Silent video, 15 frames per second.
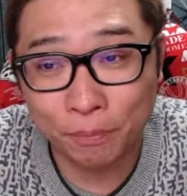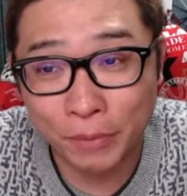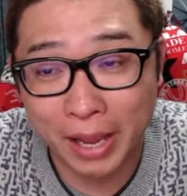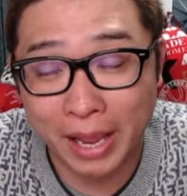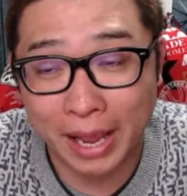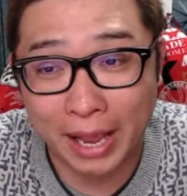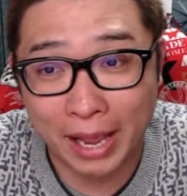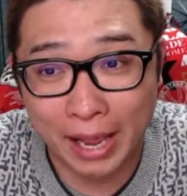
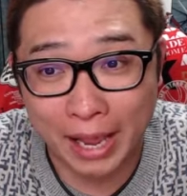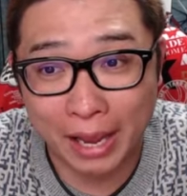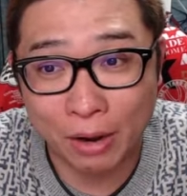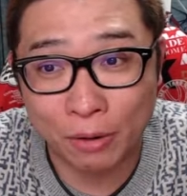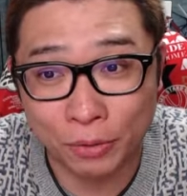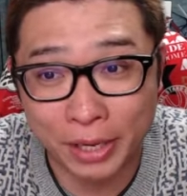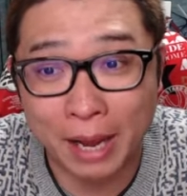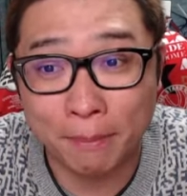えー、
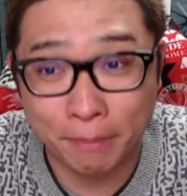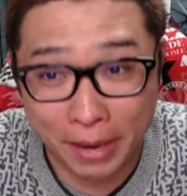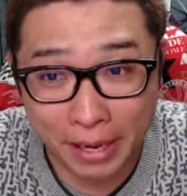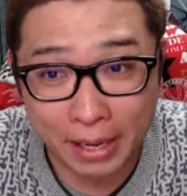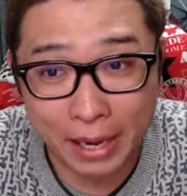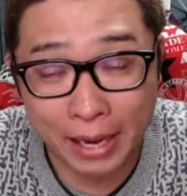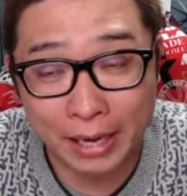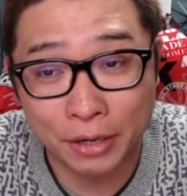
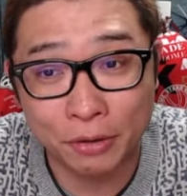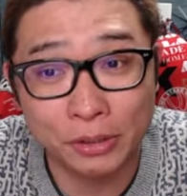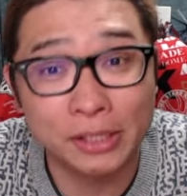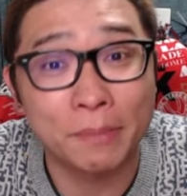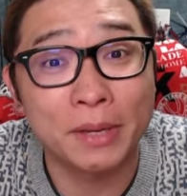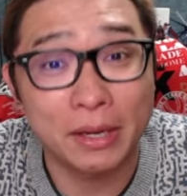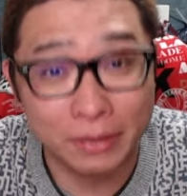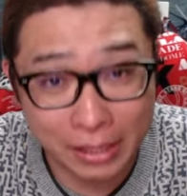キャンペーン、えー、利用して
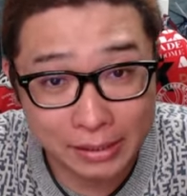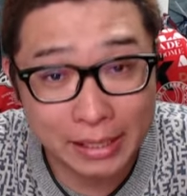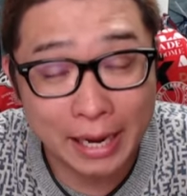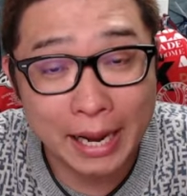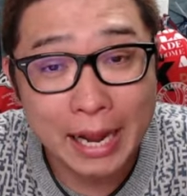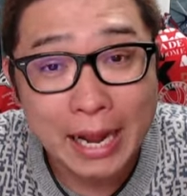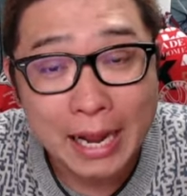みてください。